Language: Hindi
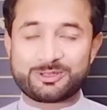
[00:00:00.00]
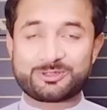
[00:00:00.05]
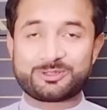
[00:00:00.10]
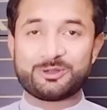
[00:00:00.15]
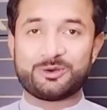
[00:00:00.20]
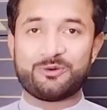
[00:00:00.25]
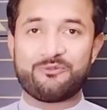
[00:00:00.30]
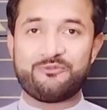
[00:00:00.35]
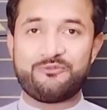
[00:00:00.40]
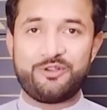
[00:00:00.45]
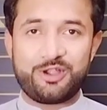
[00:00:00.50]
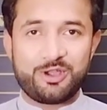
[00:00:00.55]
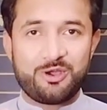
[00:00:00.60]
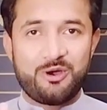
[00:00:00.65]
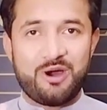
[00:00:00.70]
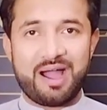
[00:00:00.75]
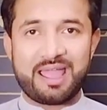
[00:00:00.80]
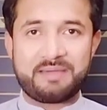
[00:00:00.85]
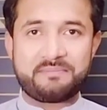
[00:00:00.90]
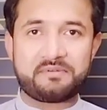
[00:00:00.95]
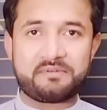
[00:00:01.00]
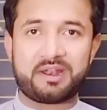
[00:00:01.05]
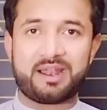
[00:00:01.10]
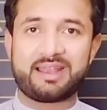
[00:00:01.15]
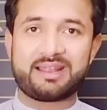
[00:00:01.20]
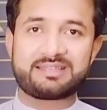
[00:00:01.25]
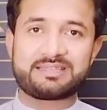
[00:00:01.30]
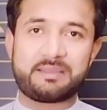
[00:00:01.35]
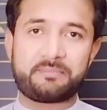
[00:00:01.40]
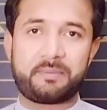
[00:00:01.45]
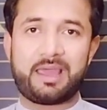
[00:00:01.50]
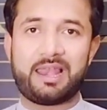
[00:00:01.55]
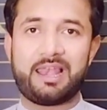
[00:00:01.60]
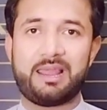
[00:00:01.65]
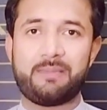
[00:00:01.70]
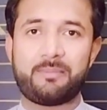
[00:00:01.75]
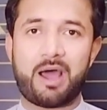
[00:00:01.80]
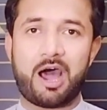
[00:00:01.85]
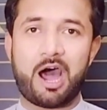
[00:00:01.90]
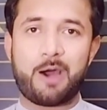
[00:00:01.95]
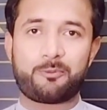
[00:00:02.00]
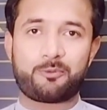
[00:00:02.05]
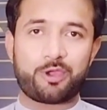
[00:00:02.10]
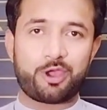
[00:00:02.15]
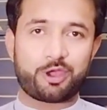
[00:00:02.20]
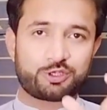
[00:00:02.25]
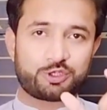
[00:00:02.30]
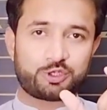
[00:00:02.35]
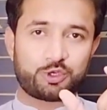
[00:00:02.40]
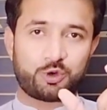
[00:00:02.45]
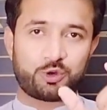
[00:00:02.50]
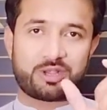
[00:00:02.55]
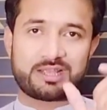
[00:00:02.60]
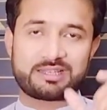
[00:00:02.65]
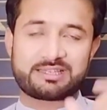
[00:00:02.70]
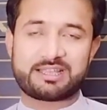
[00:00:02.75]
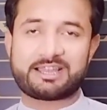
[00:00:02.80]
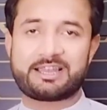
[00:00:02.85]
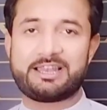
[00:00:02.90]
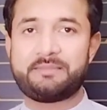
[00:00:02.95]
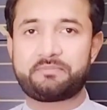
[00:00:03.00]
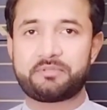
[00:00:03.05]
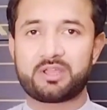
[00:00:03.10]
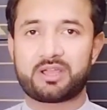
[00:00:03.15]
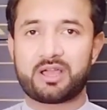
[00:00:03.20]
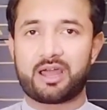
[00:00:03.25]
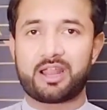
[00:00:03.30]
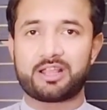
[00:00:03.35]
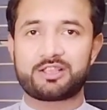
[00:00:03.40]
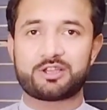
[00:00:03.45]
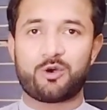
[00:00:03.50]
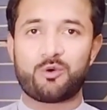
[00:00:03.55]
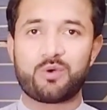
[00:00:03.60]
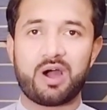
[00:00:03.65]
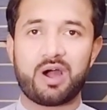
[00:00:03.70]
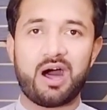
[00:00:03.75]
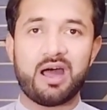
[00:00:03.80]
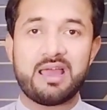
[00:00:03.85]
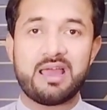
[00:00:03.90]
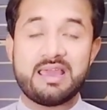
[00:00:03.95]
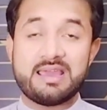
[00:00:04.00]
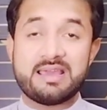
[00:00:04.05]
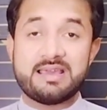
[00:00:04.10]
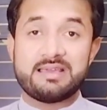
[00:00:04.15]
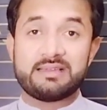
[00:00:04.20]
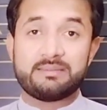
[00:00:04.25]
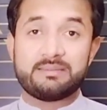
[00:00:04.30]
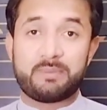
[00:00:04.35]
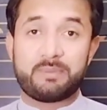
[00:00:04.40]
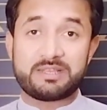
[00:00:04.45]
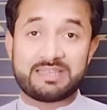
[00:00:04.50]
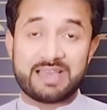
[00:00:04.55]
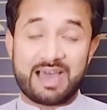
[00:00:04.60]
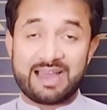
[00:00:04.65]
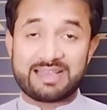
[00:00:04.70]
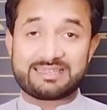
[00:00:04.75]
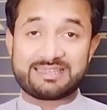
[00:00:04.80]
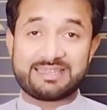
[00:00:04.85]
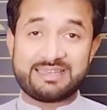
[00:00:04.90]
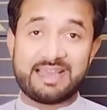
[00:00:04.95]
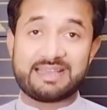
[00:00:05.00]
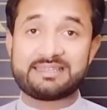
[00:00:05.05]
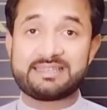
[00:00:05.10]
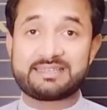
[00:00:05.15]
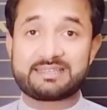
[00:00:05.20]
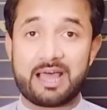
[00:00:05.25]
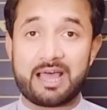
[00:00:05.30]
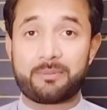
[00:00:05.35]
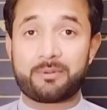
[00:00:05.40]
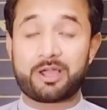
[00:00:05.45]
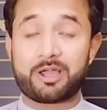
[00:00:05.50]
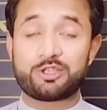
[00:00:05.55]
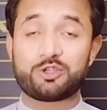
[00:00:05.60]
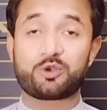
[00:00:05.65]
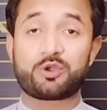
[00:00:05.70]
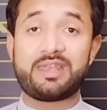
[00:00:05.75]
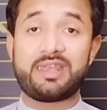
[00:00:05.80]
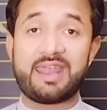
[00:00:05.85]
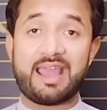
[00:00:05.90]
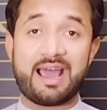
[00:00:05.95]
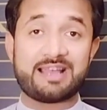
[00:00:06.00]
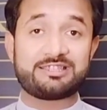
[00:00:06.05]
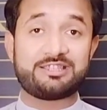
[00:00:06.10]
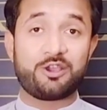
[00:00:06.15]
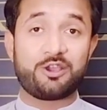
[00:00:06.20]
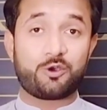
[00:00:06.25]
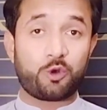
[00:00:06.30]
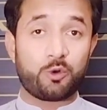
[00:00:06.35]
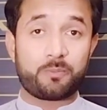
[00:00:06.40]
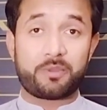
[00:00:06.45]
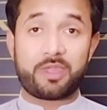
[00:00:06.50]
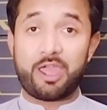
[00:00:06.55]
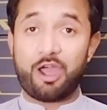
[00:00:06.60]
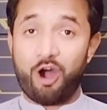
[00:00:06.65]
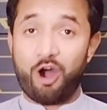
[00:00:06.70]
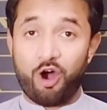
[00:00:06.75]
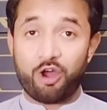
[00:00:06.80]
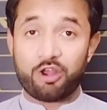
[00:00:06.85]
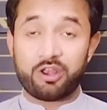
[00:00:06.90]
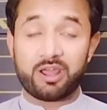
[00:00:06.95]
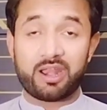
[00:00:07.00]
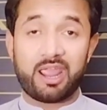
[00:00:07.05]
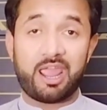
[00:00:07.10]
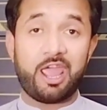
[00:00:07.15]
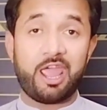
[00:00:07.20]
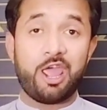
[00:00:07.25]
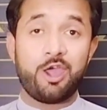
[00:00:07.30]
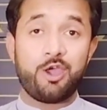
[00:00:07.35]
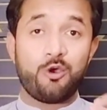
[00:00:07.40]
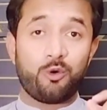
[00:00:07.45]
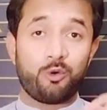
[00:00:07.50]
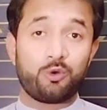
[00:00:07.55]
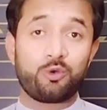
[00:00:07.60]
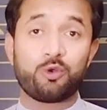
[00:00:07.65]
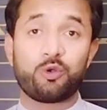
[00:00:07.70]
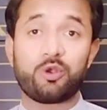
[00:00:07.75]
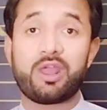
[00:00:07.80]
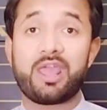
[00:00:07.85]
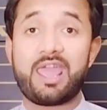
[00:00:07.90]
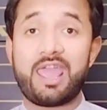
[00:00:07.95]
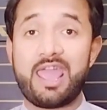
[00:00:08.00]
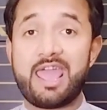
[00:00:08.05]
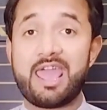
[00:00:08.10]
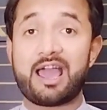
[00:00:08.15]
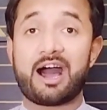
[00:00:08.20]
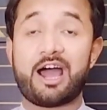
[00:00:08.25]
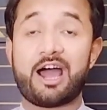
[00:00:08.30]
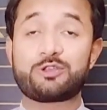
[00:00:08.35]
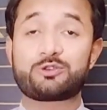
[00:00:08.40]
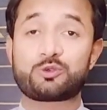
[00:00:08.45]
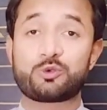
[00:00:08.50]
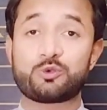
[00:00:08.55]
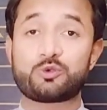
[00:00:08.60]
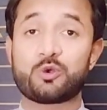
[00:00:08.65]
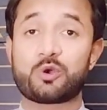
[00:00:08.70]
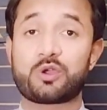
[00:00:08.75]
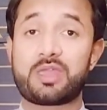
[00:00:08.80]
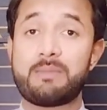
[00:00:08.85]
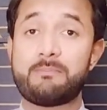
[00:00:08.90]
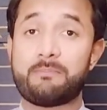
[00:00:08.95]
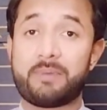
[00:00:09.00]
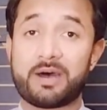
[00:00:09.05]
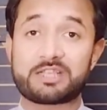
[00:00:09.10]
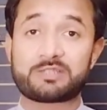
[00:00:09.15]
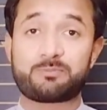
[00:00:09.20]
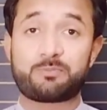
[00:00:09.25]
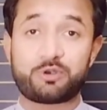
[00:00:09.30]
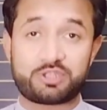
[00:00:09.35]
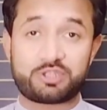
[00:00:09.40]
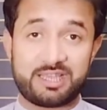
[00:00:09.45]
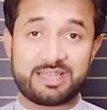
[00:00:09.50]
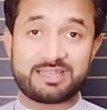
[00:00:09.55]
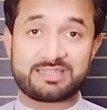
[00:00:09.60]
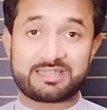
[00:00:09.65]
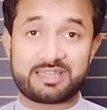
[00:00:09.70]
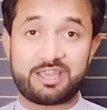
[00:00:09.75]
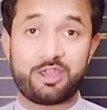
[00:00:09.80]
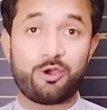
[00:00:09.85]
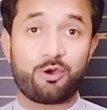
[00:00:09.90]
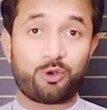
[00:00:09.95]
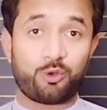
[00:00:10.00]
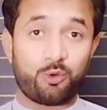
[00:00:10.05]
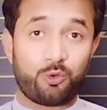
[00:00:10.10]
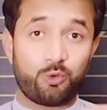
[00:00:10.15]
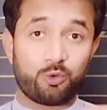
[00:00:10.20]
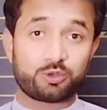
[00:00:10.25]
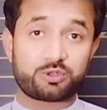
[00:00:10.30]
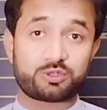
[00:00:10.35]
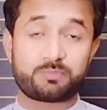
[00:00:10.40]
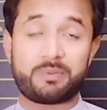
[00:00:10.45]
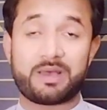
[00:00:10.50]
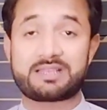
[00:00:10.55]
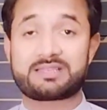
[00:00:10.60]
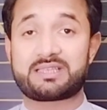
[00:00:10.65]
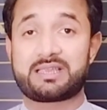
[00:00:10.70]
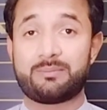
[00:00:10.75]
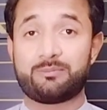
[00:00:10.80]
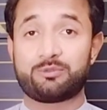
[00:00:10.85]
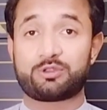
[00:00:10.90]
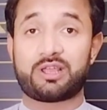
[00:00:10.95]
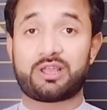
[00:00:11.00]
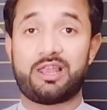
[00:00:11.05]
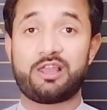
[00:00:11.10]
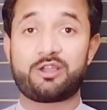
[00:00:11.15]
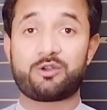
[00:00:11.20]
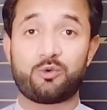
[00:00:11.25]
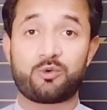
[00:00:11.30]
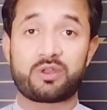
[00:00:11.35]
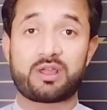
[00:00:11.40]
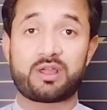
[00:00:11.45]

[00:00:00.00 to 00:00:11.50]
तो वीडियो आगे बढ़ाने से पहले मैं आपको एक छोटा सा क्लिप दिखाना चाहूंगा बजाज न्याजी साहब का जो कि न्याजी ग्रुप के ऑनर हैं उन्होंने एक आईसूजो की बस परचेज की और उस बस के मुतालिक उनका